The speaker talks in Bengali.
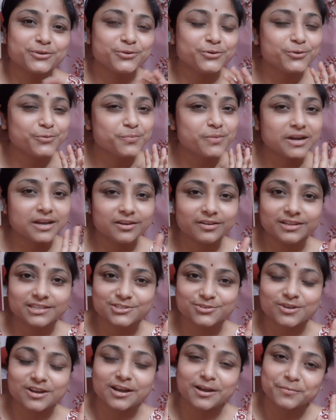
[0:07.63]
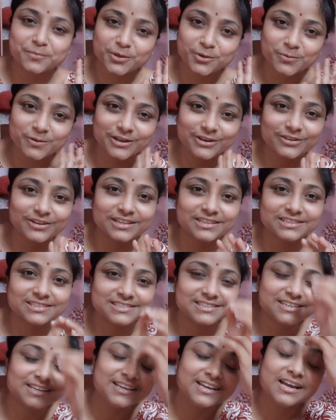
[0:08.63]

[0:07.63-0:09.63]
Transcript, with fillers: খুব ভালো আছো আমিও ভালো আছি